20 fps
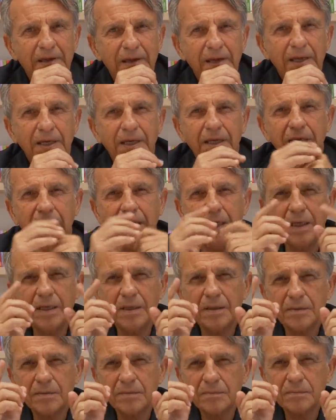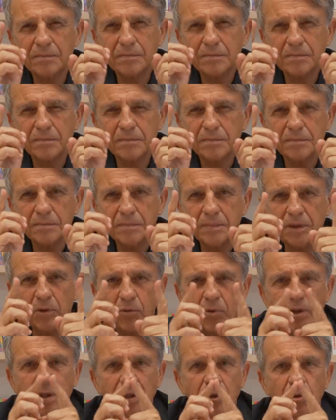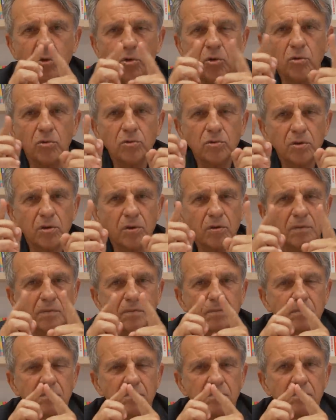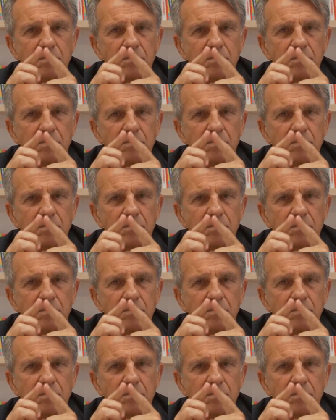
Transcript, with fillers: e che in quell'incontro